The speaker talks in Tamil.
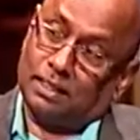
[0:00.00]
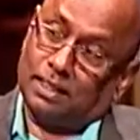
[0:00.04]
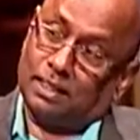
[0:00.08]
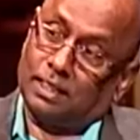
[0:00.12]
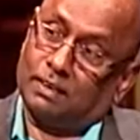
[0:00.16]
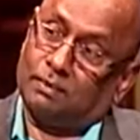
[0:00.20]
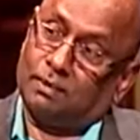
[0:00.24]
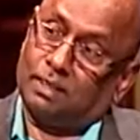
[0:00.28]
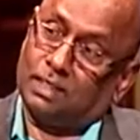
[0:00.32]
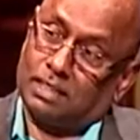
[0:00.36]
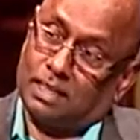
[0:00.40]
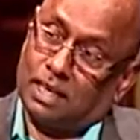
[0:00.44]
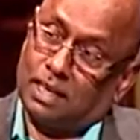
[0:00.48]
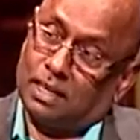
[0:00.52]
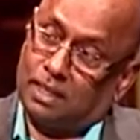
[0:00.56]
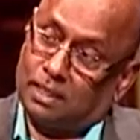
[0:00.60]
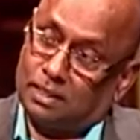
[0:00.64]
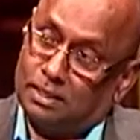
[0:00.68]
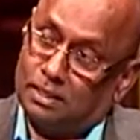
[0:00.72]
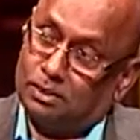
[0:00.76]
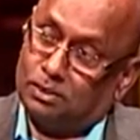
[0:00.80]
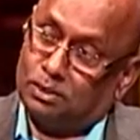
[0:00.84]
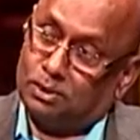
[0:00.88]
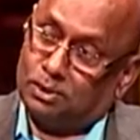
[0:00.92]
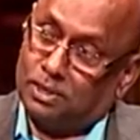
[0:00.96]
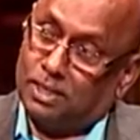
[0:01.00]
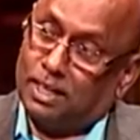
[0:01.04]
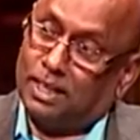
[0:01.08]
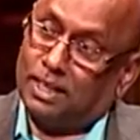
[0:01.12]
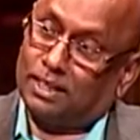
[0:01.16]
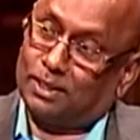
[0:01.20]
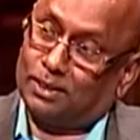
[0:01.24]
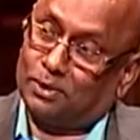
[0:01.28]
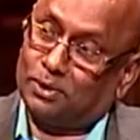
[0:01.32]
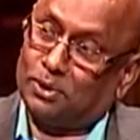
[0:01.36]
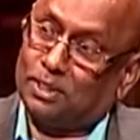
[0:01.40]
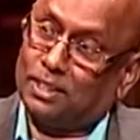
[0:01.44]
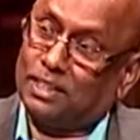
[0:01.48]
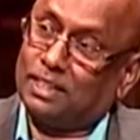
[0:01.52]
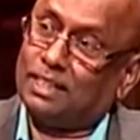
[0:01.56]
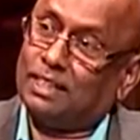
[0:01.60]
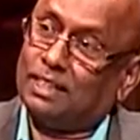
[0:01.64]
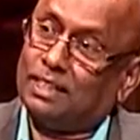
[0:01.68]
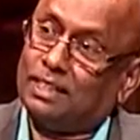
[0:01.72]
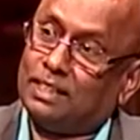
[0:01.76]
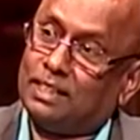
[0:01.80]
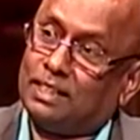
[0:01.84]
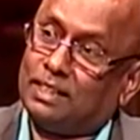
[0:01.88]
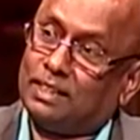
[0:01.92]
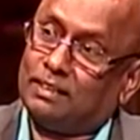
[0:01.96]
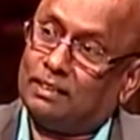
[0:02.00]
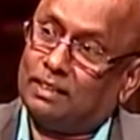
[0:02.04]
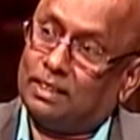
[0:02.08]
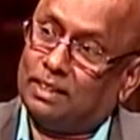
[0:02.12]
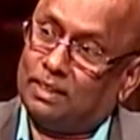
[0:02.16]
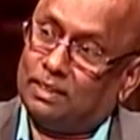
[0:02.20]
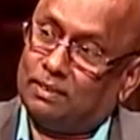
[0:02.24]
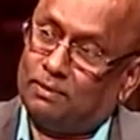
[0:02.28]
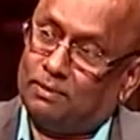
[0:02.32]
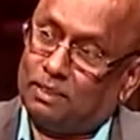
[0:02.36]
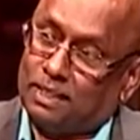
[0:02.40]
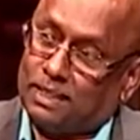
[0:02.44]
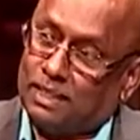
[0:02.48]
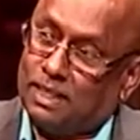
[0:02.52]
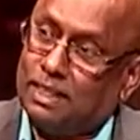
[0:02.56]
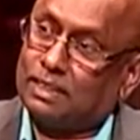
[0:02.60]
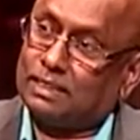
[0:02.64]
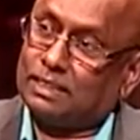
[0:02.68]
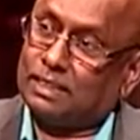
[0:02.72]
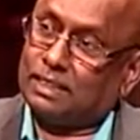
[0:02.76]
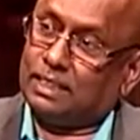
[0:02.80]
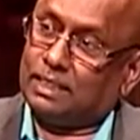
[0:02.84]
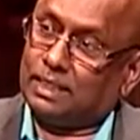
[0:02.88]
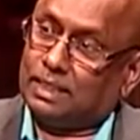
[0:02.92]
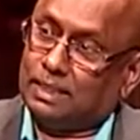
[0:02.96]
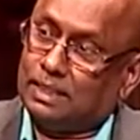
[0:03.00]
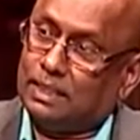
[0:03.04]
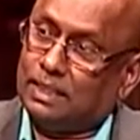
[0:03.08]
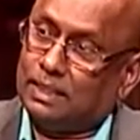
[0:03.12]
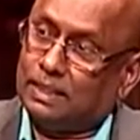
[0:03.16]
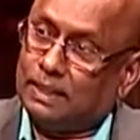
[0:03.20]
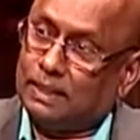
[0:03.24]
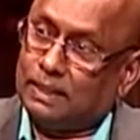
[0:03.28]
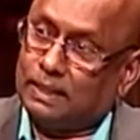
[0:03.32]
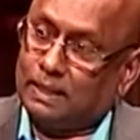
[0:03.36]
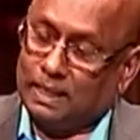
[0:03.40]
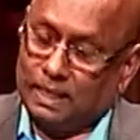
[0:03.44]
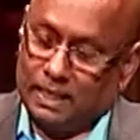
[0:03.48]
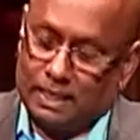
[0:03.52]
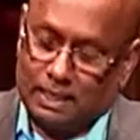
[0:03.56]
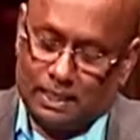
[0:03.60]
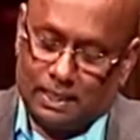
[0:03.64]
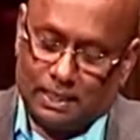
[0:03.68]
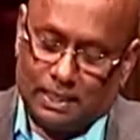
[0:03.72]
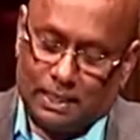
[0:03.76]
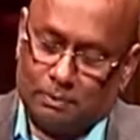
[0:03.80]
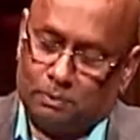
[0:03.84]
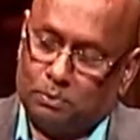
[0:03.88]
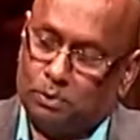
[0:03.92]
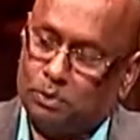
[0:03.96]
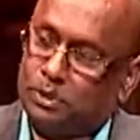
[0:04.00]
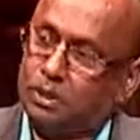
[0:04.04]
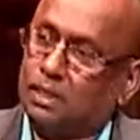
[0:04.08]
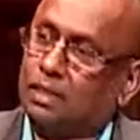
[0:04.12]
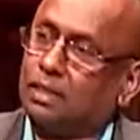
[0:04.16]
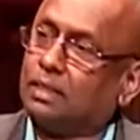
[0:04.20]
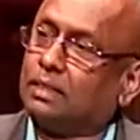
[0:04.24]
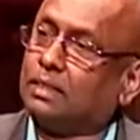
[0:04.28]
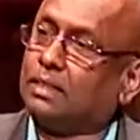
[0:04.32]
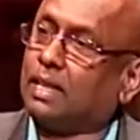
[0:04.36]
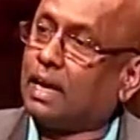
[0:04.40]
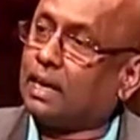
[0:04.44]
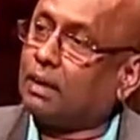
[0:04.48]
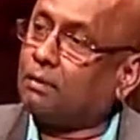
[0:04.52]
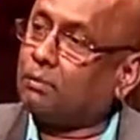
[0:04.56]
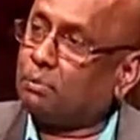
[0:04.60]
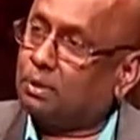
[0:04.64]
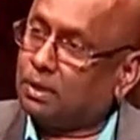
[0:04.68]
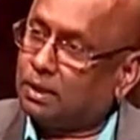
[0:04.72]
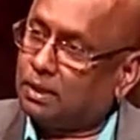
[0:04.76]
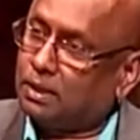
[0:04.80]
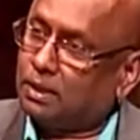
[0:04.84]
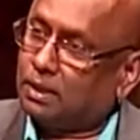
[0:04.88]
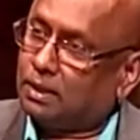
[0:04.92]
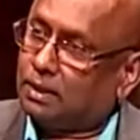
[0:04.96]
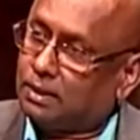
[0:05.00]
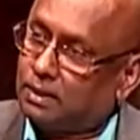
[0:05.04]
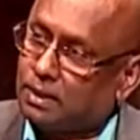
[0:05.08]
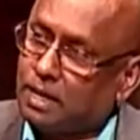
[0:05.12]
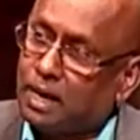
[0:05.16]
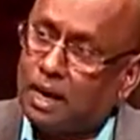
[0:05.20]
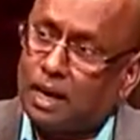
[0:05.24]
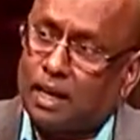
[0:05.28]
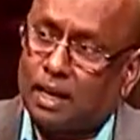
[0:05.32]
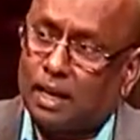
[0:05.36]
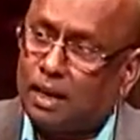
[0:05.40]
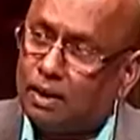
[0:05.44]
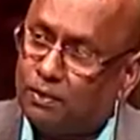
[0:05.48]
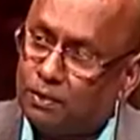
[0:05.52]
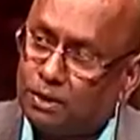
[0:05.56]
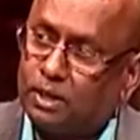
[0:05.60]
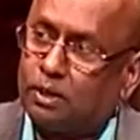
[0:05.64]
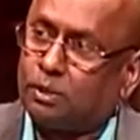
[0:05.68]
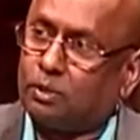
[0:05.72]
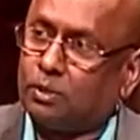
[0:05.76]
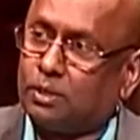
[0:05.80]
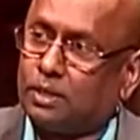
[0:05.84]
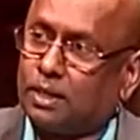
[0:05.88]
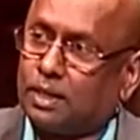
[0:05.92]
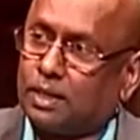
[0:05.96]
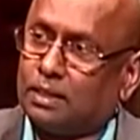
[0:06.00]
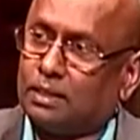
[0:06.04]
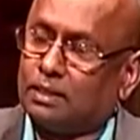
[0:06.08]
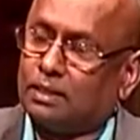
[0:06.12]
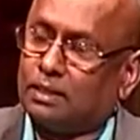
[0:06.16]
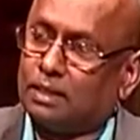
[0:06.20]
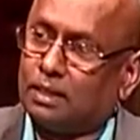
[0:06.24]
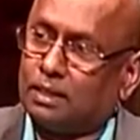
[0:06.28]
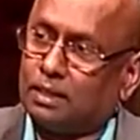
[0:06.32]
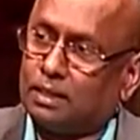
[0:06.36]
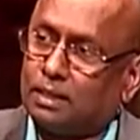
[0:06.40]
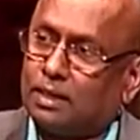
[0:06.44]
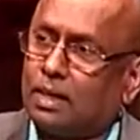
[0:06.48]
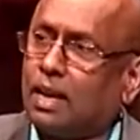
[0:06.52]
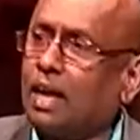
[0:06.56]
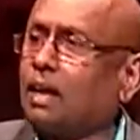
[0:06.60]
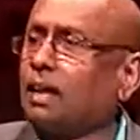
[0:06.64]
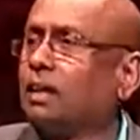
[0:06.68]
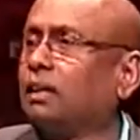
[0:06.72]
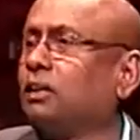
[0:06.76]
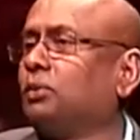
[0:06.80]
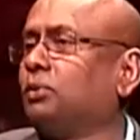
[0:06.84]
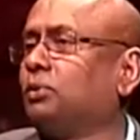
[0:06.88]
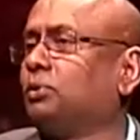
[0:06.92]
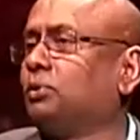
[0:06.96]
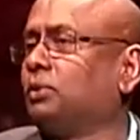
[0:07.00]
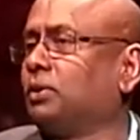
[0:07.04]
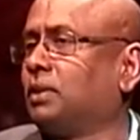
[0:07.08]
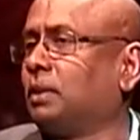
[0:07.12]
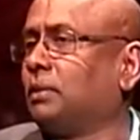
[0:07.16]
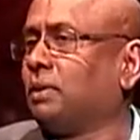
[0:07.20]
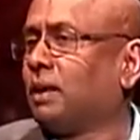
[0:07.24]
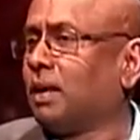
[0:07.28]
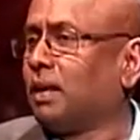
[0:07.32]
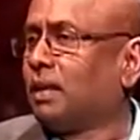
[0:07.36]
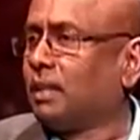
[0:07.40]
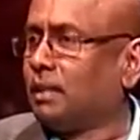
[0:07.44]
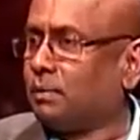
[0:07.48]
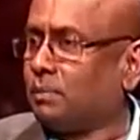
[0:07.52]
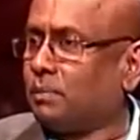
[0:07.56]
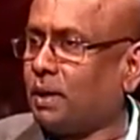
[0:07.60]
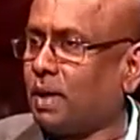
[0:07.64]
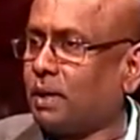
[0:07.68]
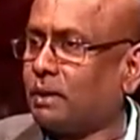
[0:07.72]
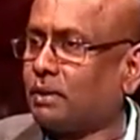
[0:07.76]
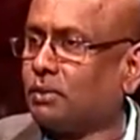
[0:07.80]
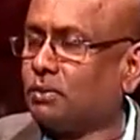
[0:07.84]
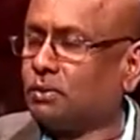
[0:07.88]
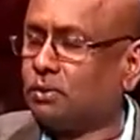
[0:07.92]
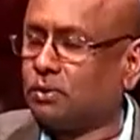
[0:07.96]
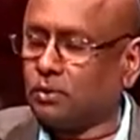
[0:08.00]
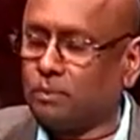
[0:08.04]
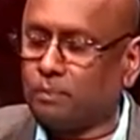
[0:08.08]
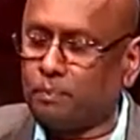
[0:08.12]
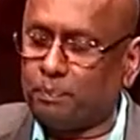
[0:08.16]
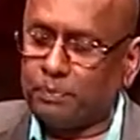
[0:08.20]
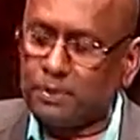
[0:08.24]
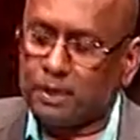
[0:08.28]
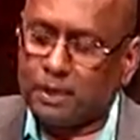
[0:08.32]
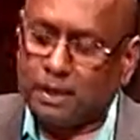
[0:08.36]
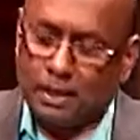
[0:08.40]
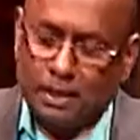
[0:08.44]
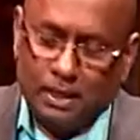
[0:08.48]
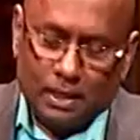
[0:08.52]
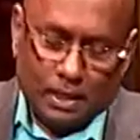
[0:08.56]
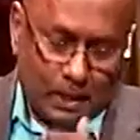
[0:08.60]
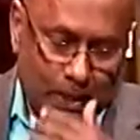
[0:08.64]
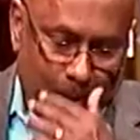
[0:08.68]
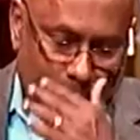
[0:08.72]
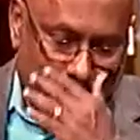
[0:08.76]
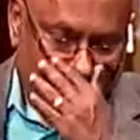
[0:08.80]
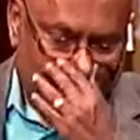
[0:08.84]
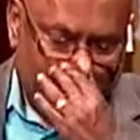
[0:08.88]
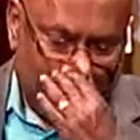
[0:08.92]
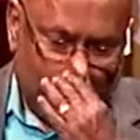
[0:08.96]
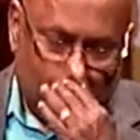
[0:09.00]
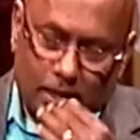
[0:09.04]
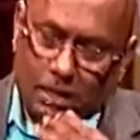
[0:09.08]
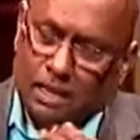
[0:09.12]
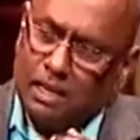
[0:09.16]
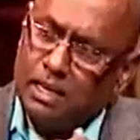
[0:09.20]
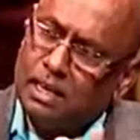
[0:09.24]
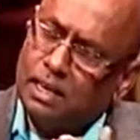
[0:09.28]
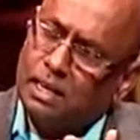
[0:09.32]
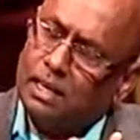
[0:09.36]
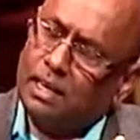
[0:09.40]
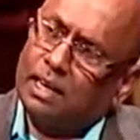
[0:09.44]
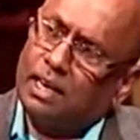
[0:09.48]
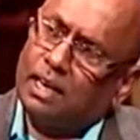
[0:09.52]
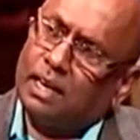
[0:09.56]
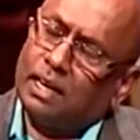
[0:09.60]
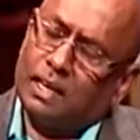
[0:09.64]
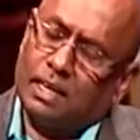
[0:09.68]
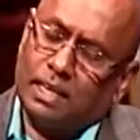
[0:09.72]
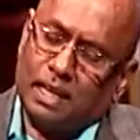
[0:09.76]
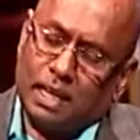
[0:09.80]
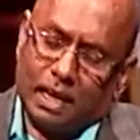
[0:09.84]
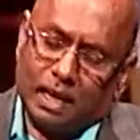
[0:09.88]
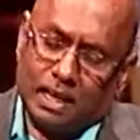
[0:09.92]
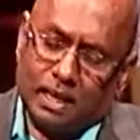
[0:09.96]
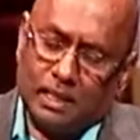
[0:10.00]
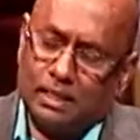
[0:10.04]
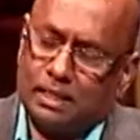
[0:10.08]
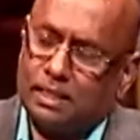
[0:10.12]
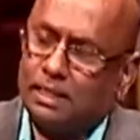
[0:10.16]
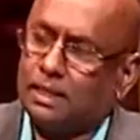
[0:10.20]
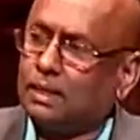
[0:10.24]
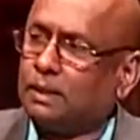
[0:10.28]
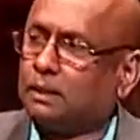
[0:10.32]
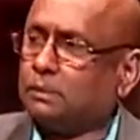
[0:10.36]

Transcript: அங்கே என்று கொண்டாடக்கூடிய வைகாசி என்ற புத்தர் ஞானம் பெற்ற நாளாக அவர்கள் கொண்டாடுகின்றார்கள் நாங்கள் ஒரு துக்கமாக அதை பார்க்கின்றோம் நீங்கள் நேரடியாக இந்த